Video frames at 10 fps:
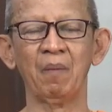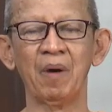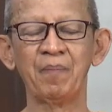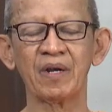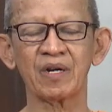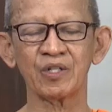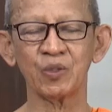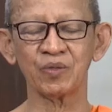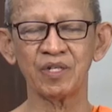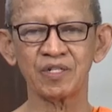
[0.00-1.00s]
มาเป็นกระจ
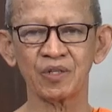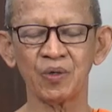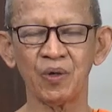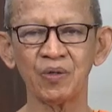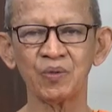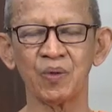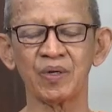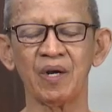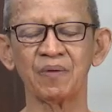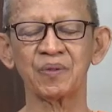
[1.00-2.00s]
กที่สะท้อนตัว
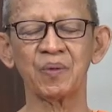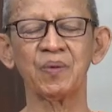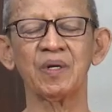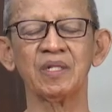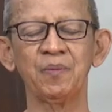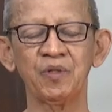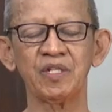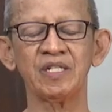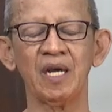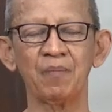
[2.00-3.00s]
เราตรงกับที่พระพุทธ
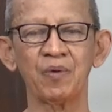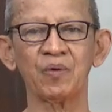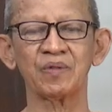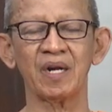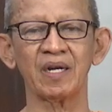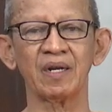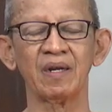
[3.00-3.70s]
เจ้าพระองค์ตรัส